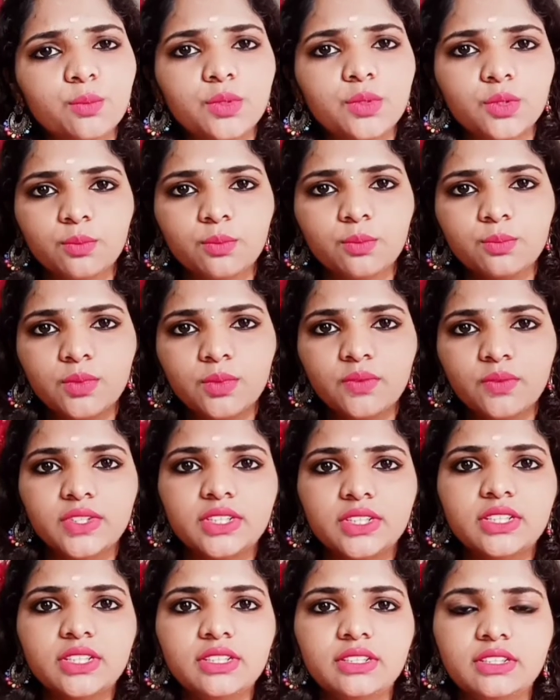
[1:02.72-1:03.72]
ரொம்ப ரொம்ப
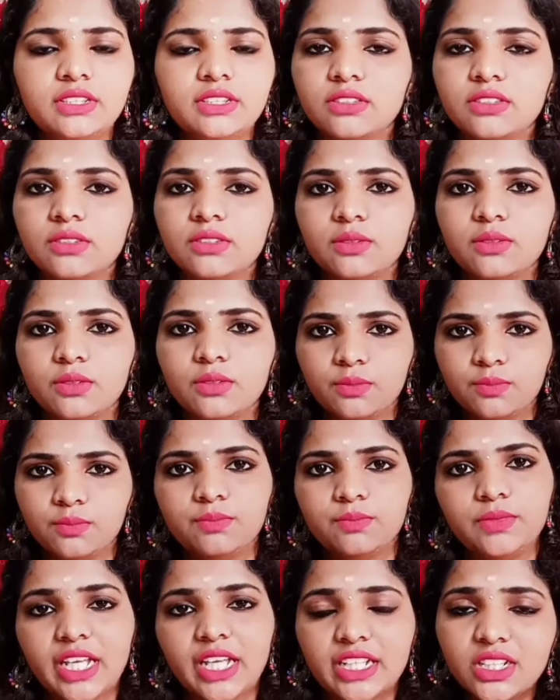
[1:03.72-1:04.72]
வந்து இது
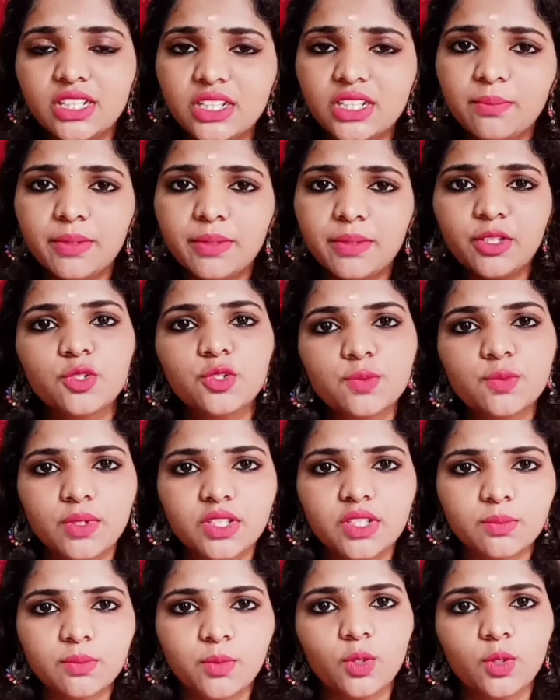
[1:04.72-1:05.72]
நிறைய பேர் யூஸ்
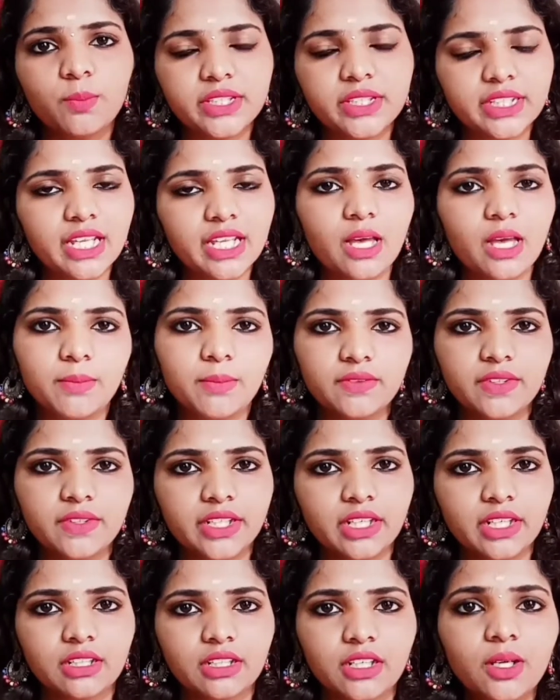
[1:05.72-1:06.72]
பண்ணுற பொருள் பார்த்தீங்கன்னா ஆப்பிள்
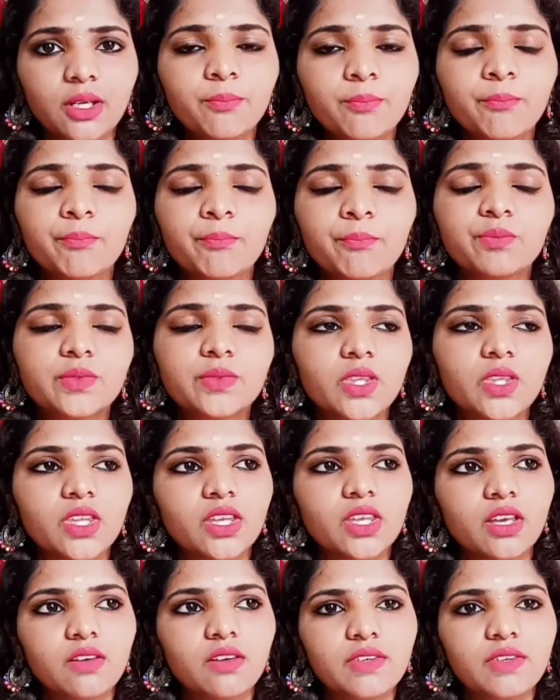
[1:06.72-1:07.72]
வினிகர் தான்
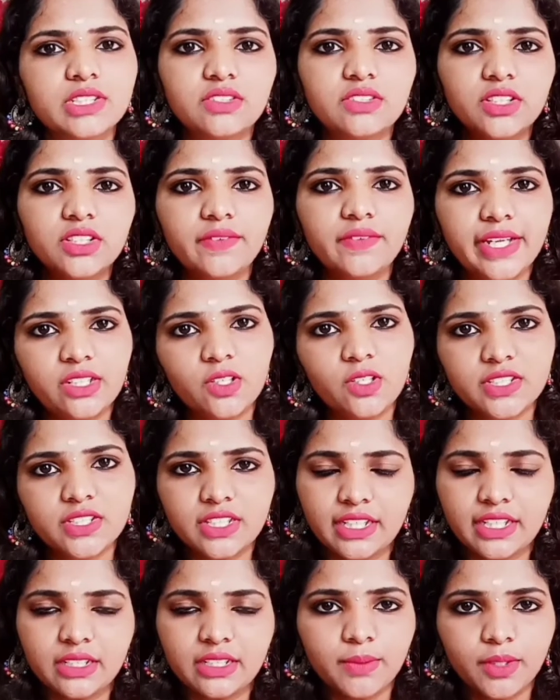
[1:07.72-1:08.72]
ஃபர்ஸ்ட் வந்து வெயிட்
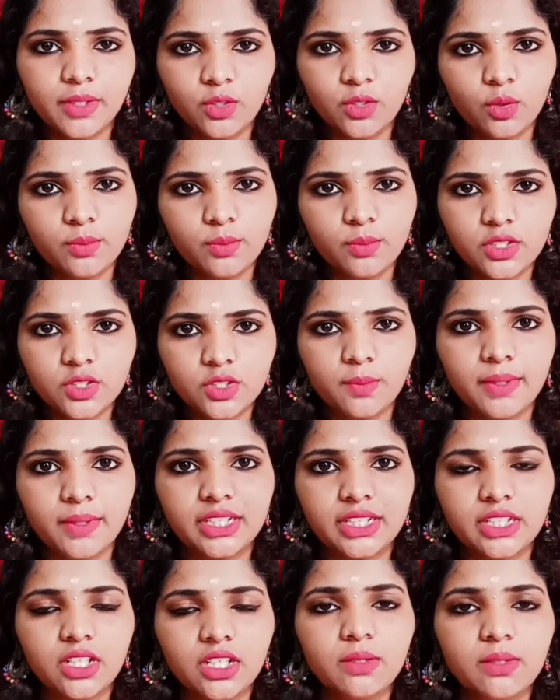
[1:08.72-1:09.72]
லாஸ்க்கு என்ன பண்ணோம் அப்படின்னு சொல்லி
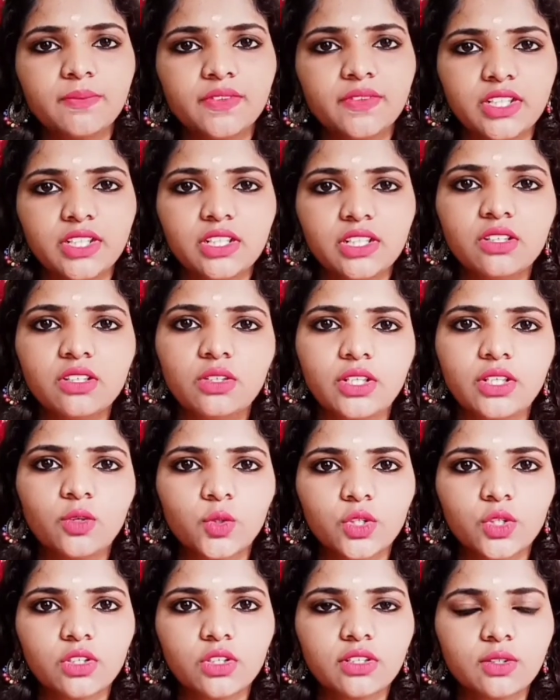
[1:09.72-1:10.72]
பார்த்தீங்கன்னா இப்போ வந்து
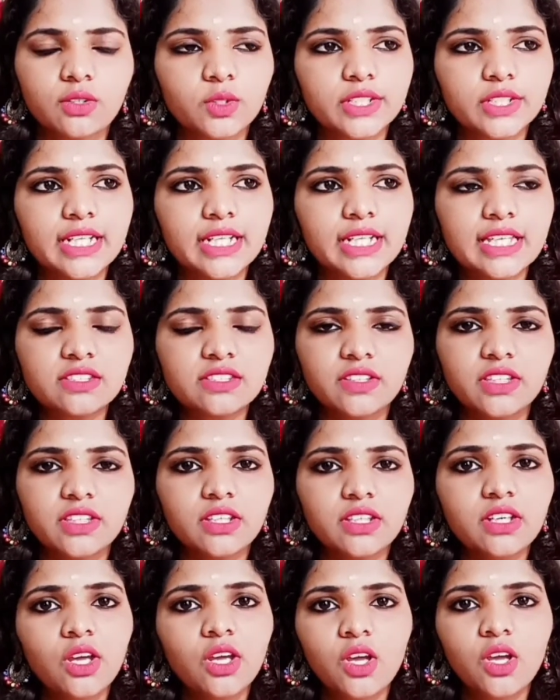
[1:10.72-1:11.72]
நீங்கள் ஒரு ஒரு கிளாஸ்
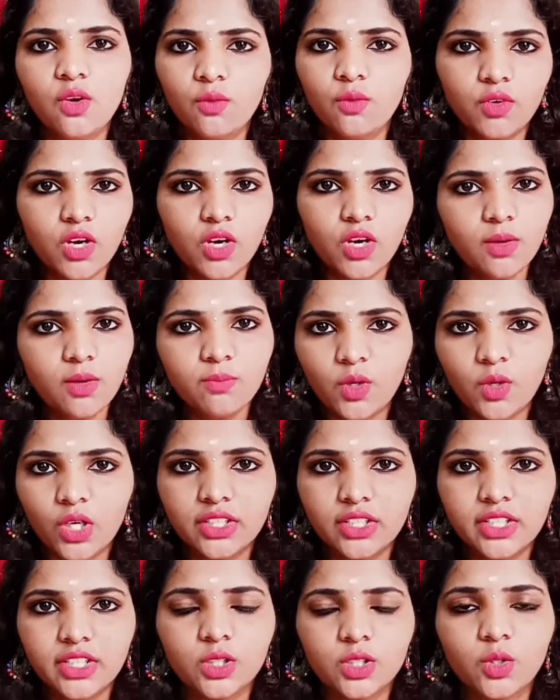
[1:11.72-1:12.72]
வந்து வார்ம்
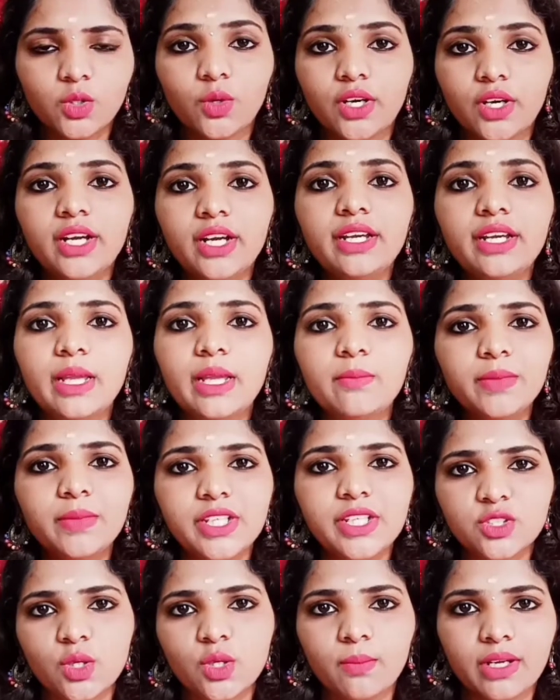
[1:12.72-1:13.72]
வாட்டர் எடுத்துக்கோங்க
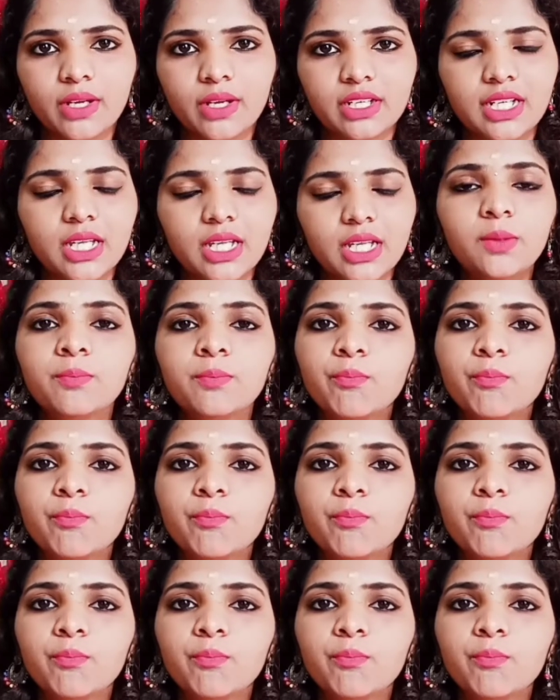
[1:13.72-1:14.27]
எம்டி ஸ்டொமக்கில்